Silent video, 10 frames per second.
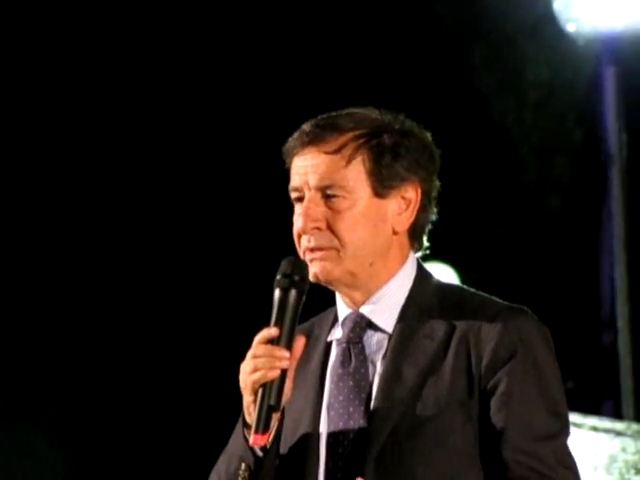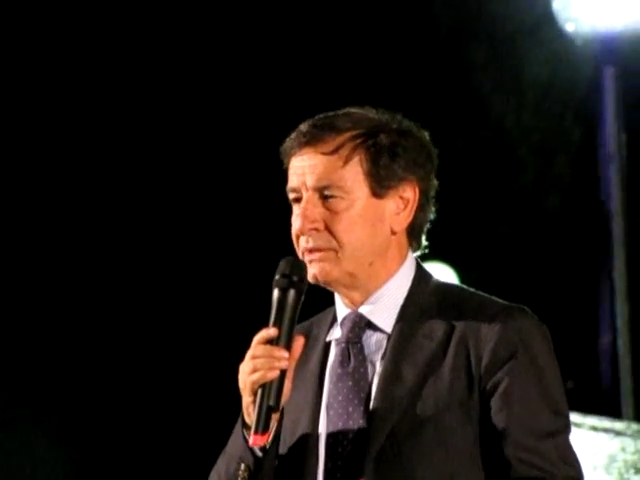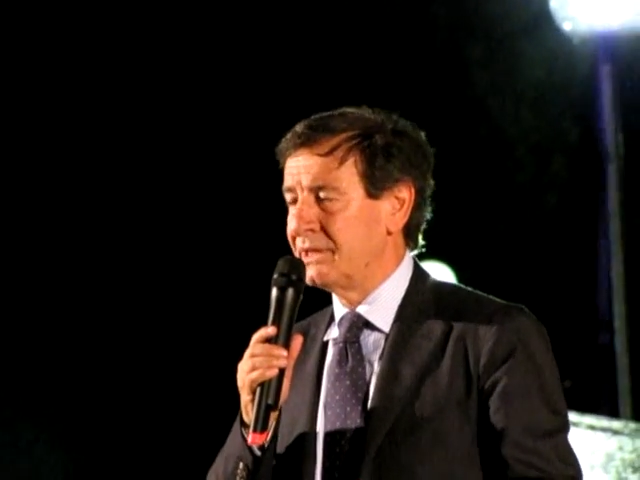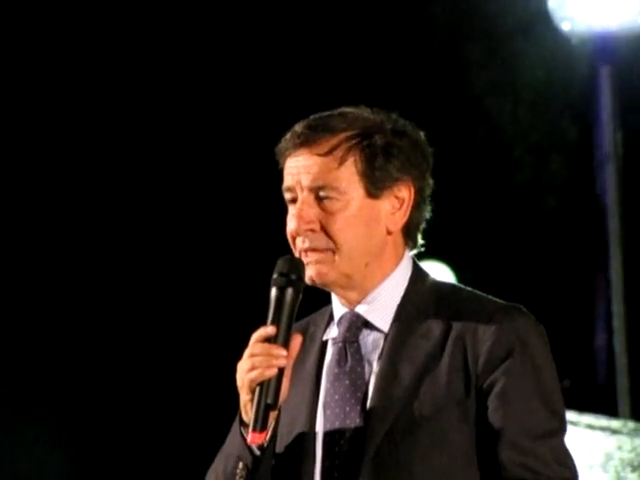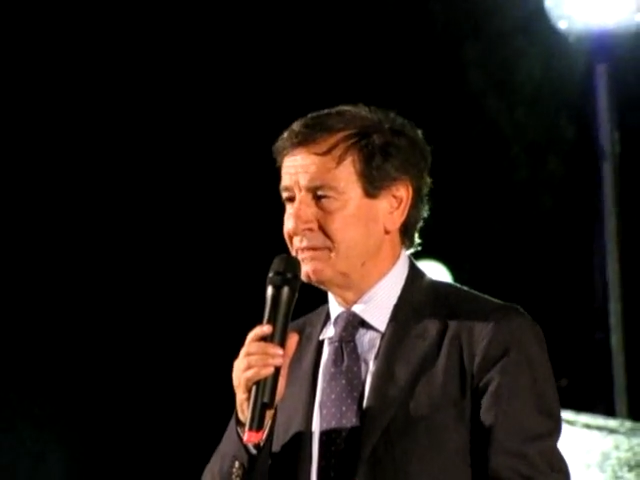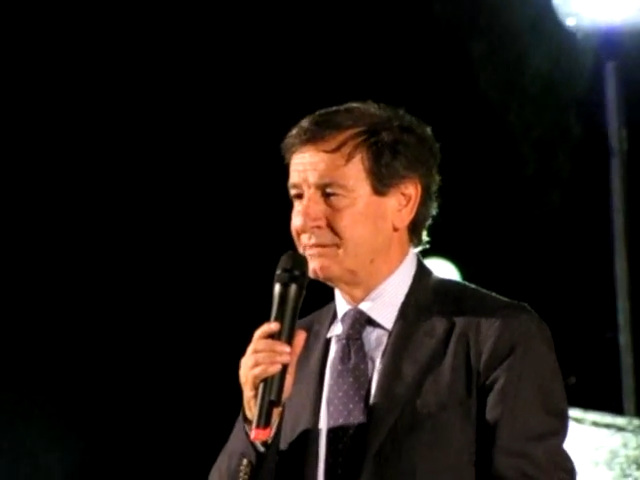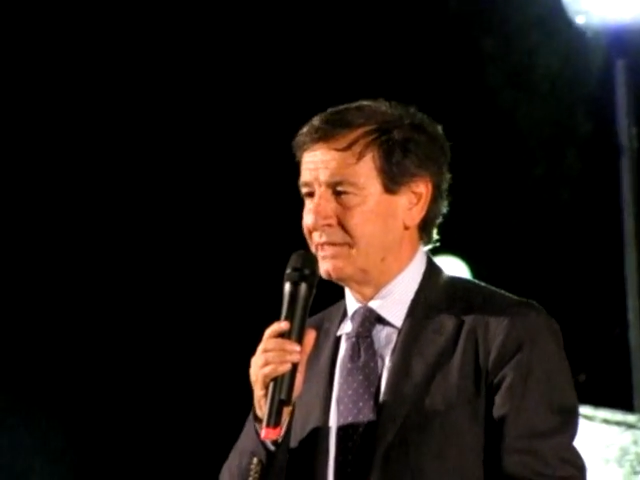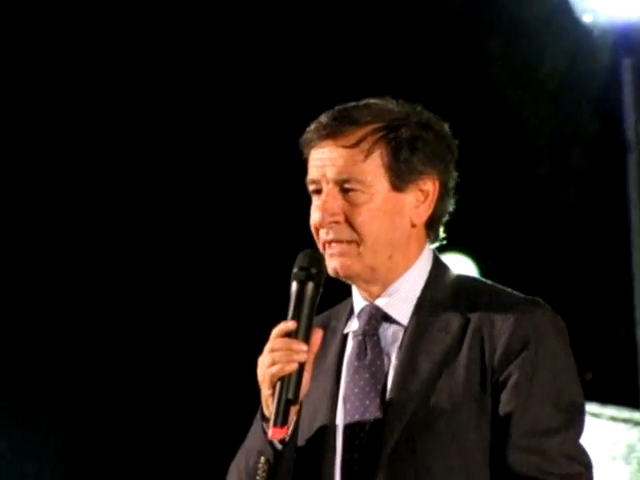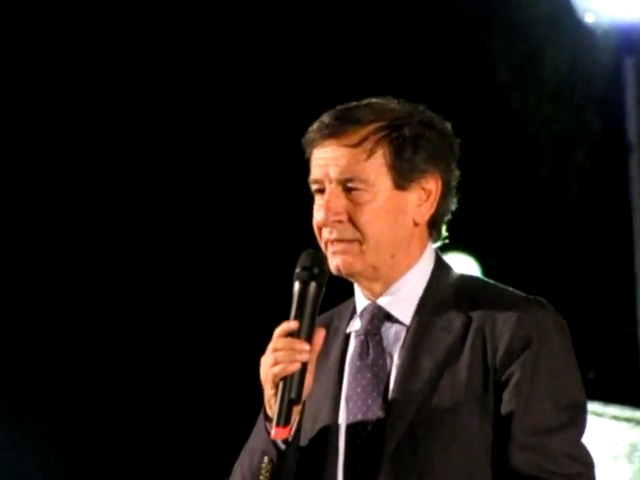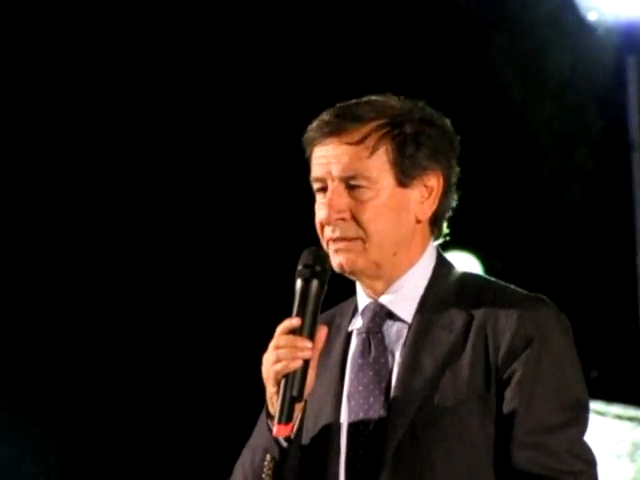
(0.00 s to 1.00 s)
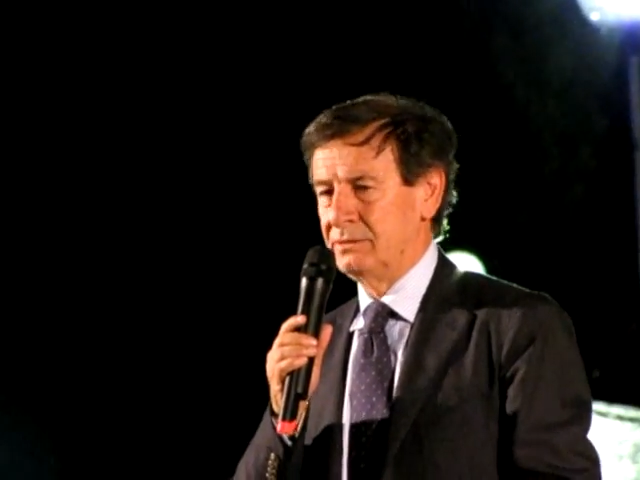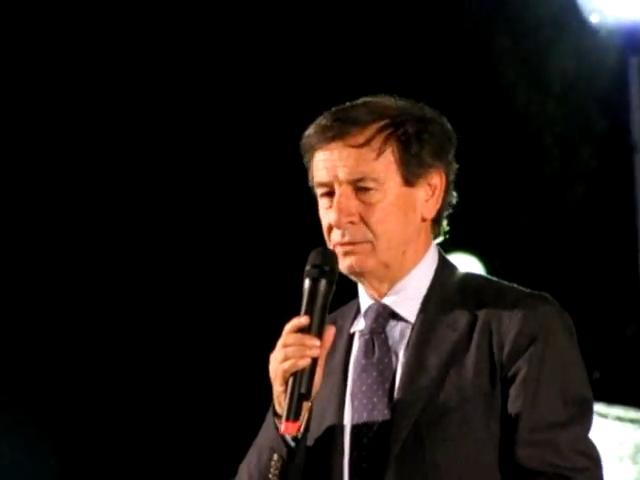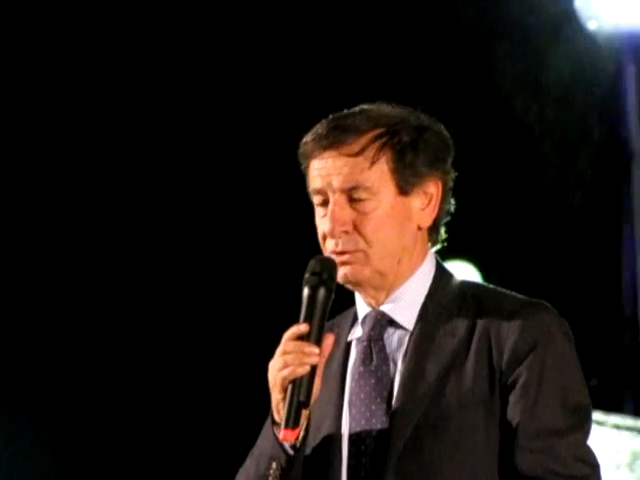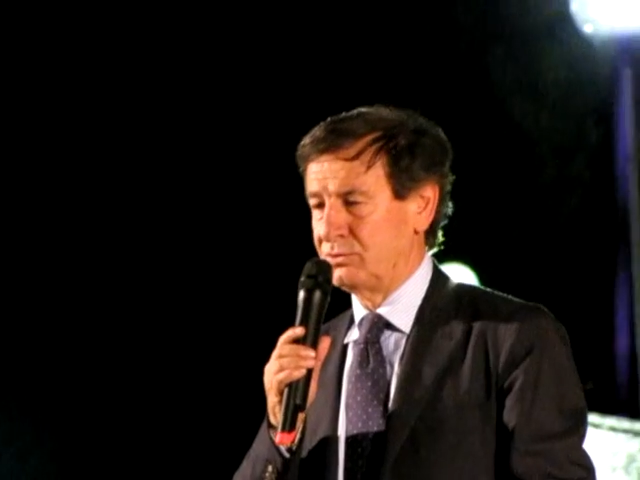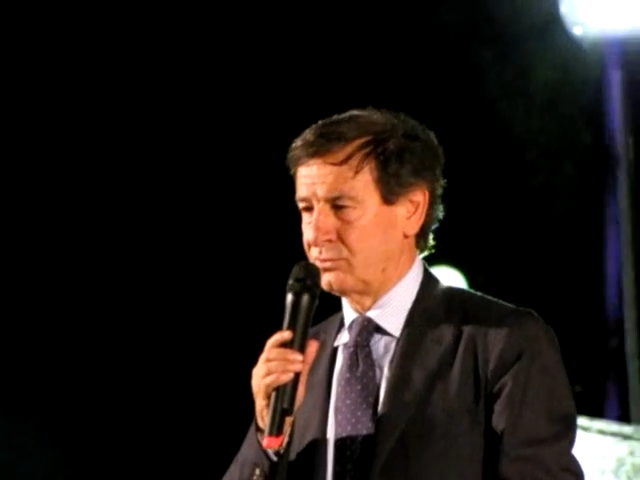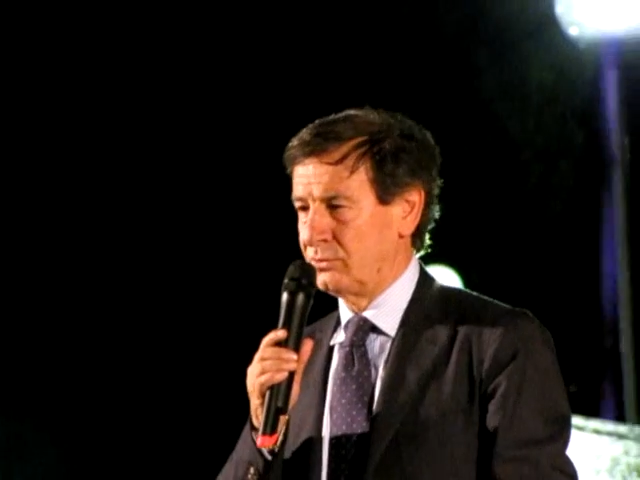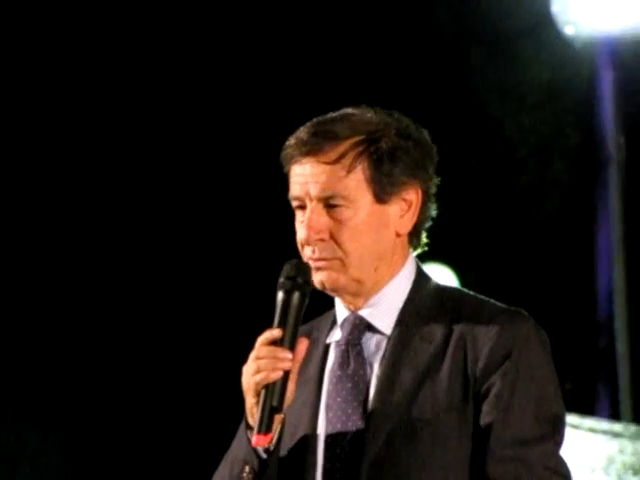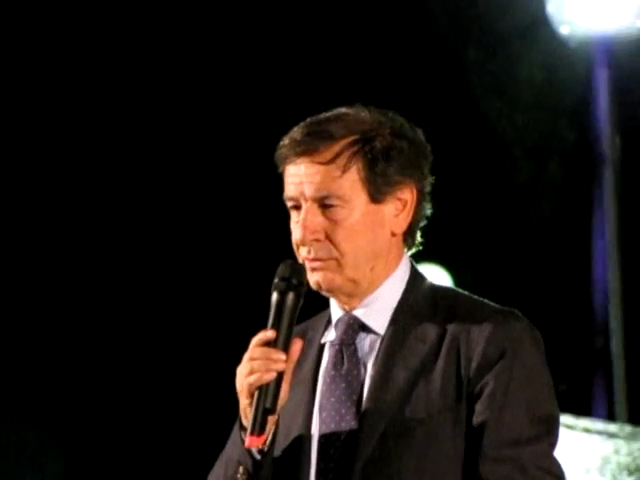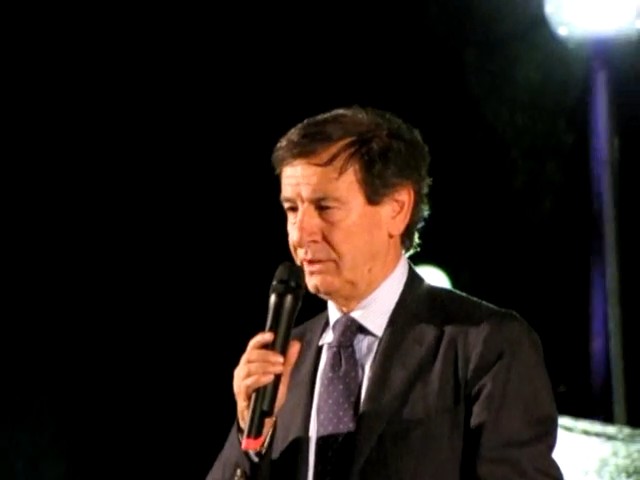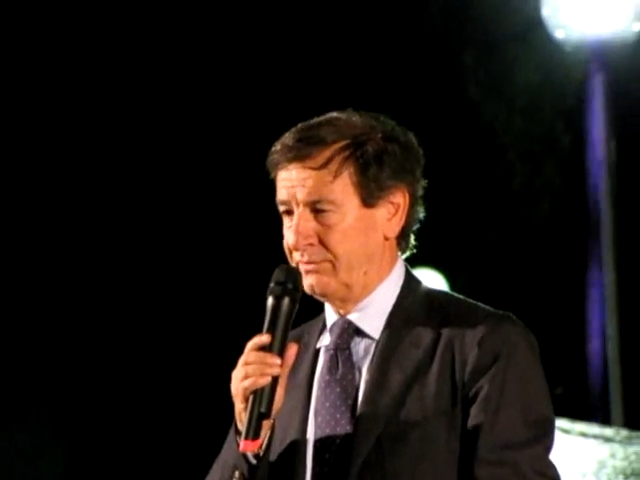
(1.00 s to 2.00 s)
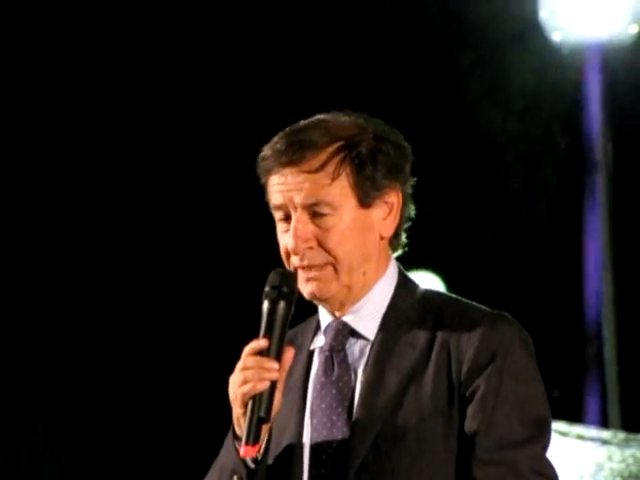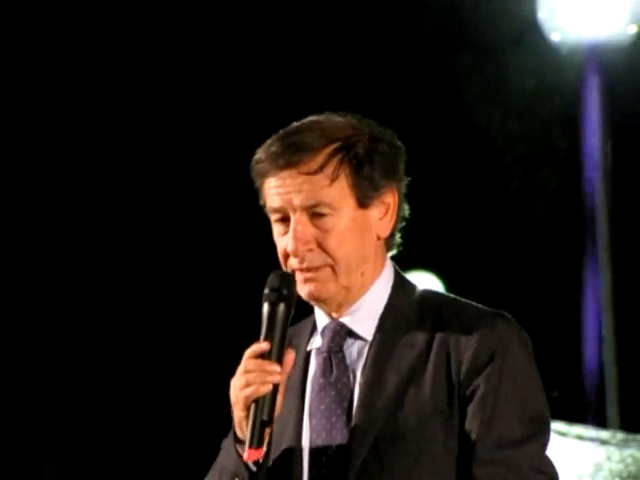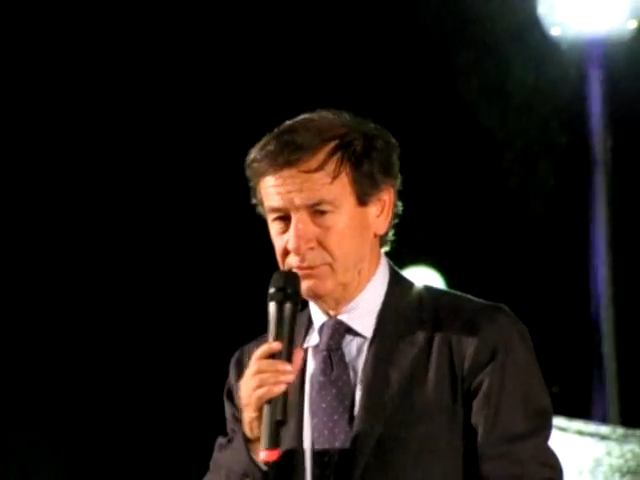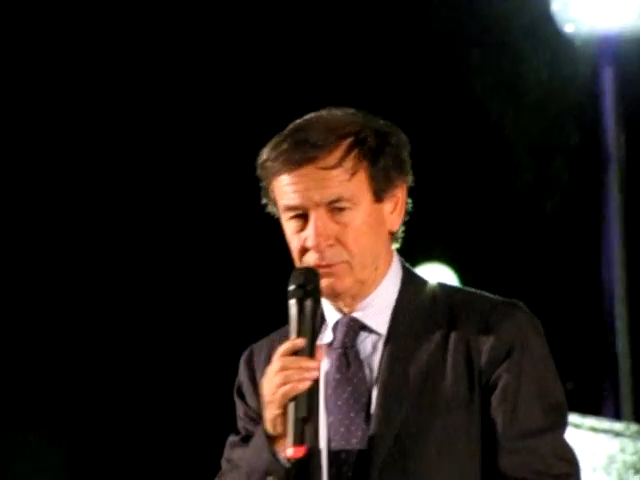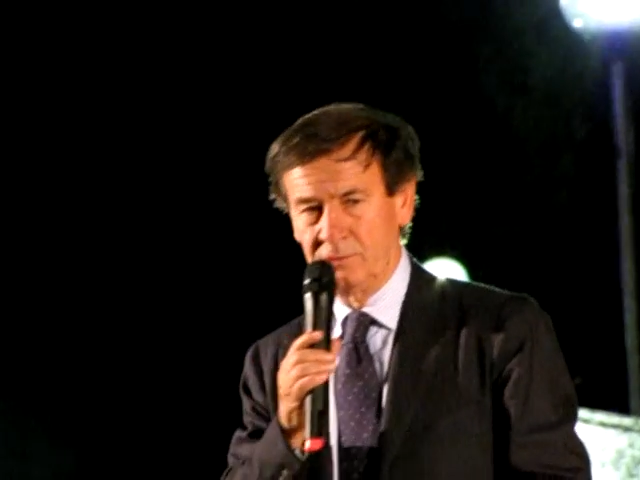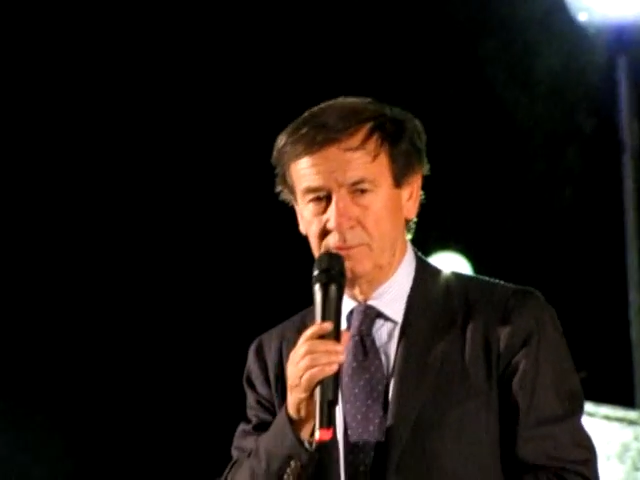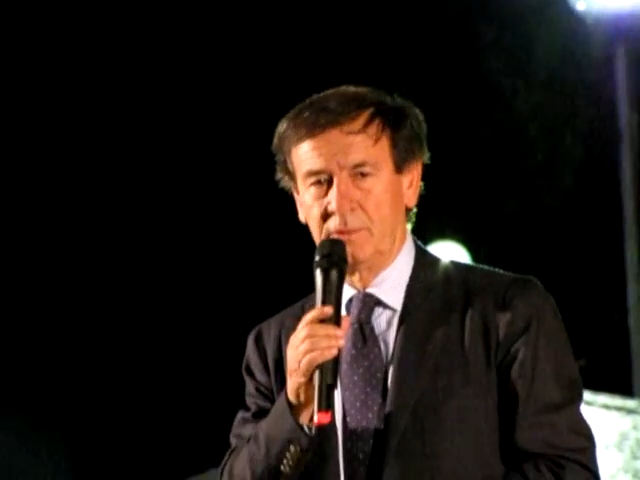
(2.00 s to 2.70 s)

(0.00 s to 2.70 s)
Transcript: realizzare questo evento.